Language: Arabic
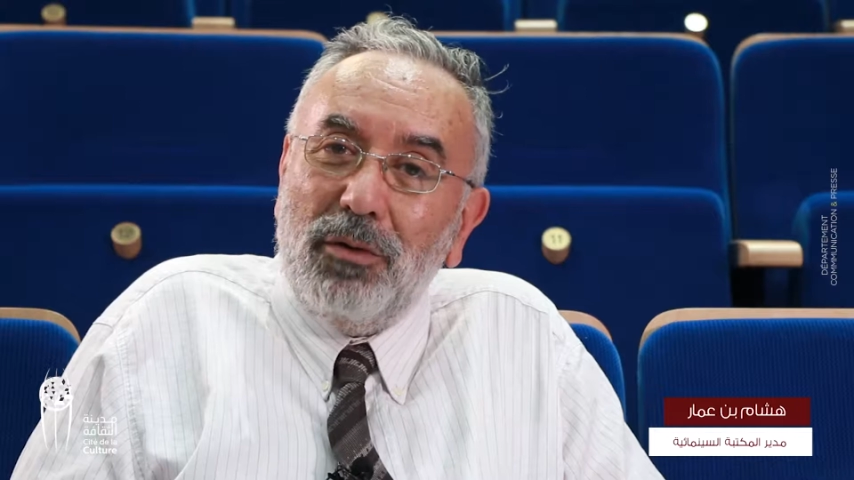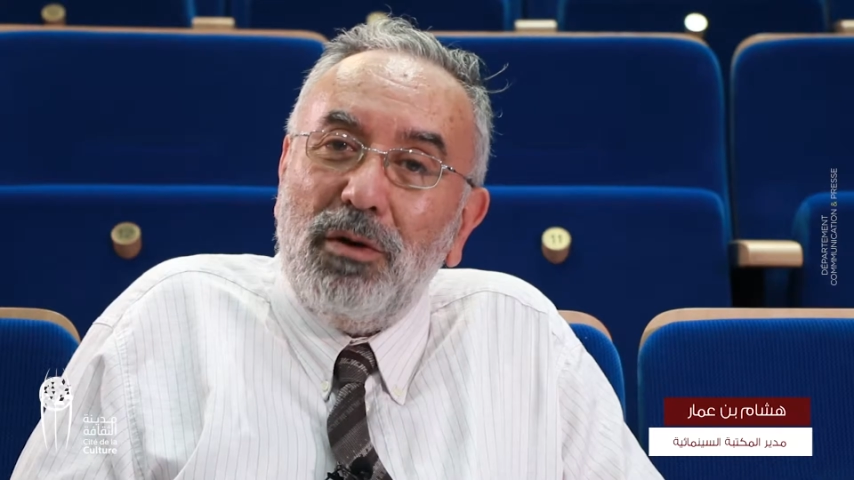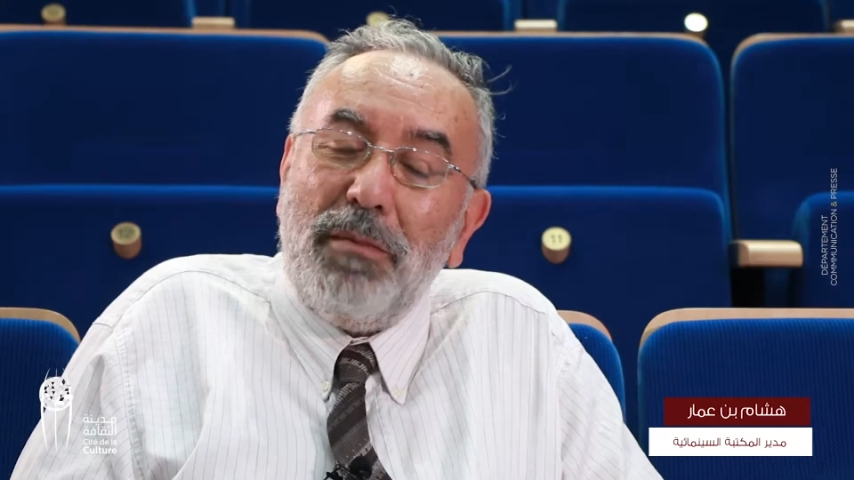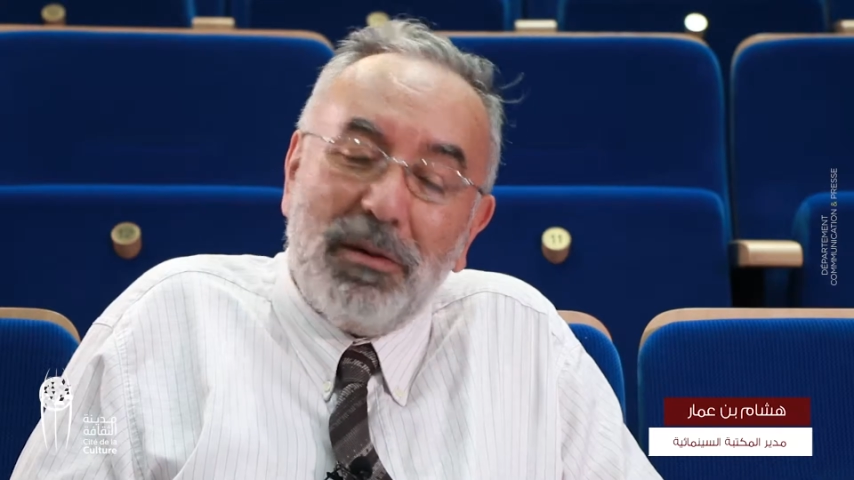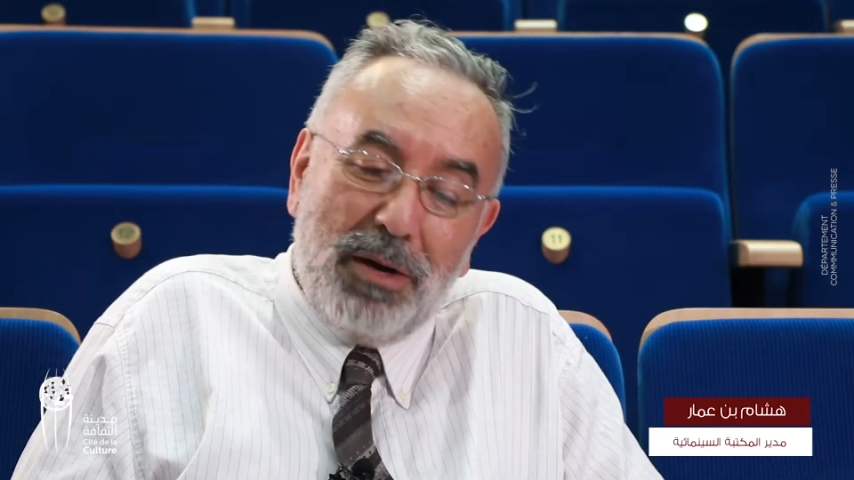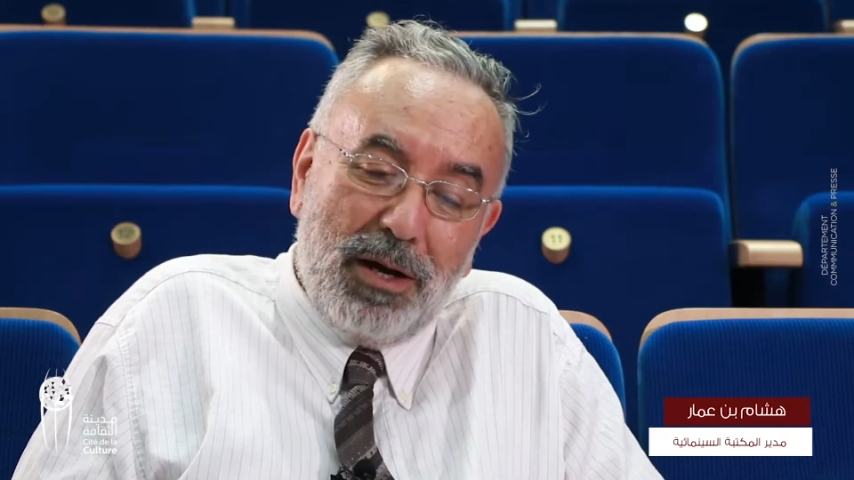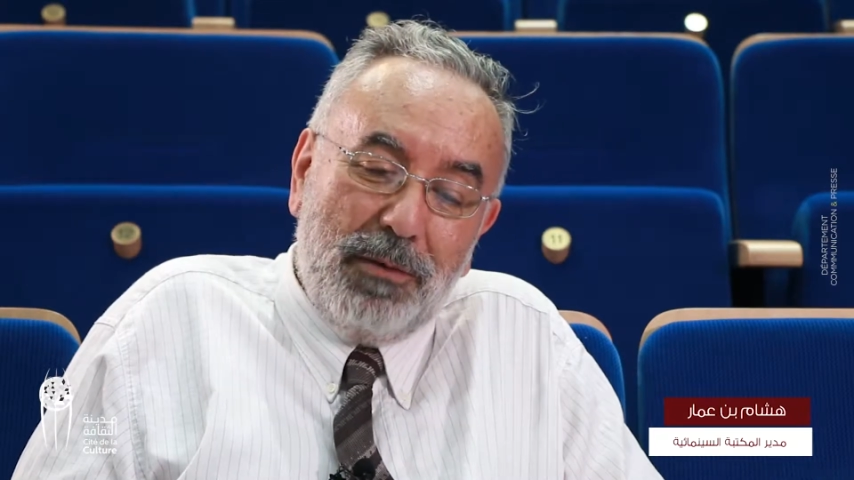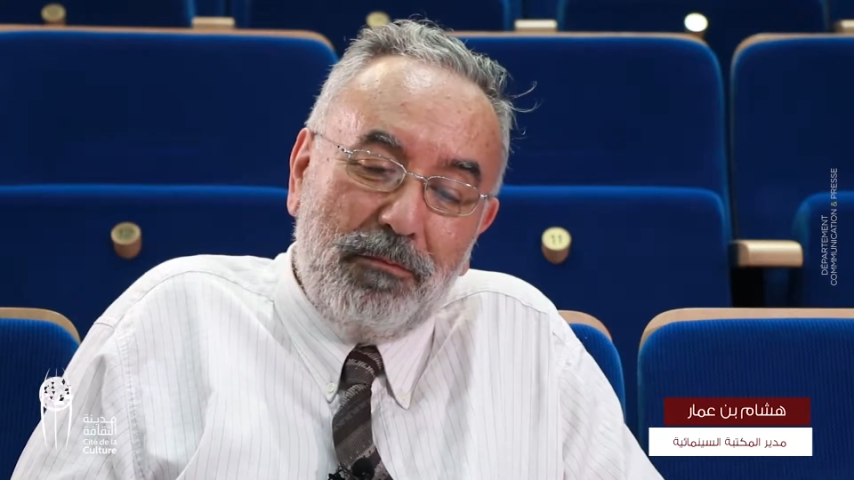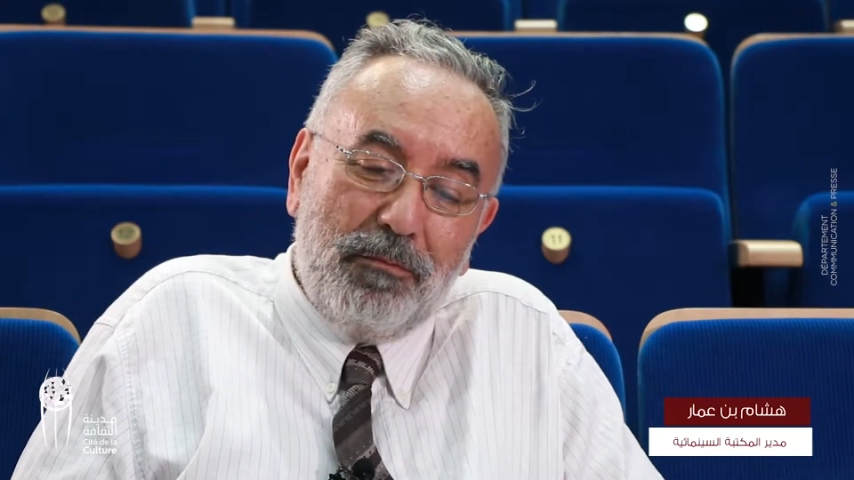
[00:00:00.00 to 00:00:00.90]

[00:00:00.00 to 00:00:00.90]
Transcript: وبربرا